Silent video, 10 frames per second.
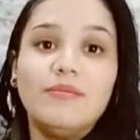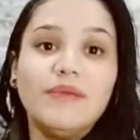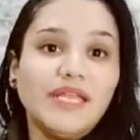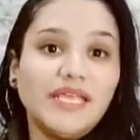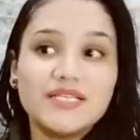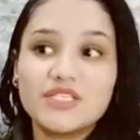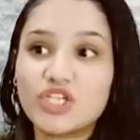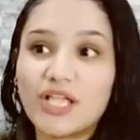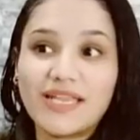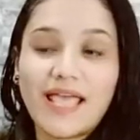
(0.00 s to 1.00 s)
من حيث
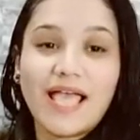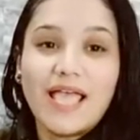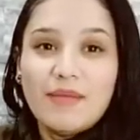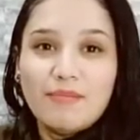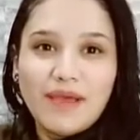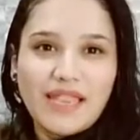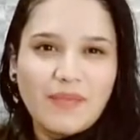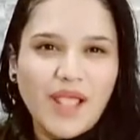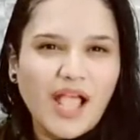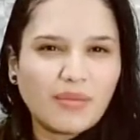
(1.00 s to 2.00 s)
شكلها
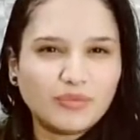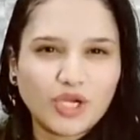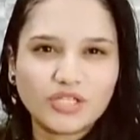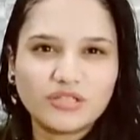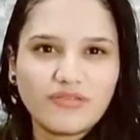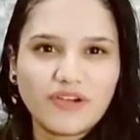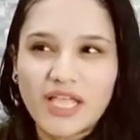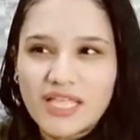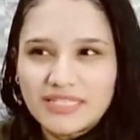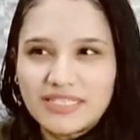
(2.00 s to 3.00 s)
ملامحها بتخطفك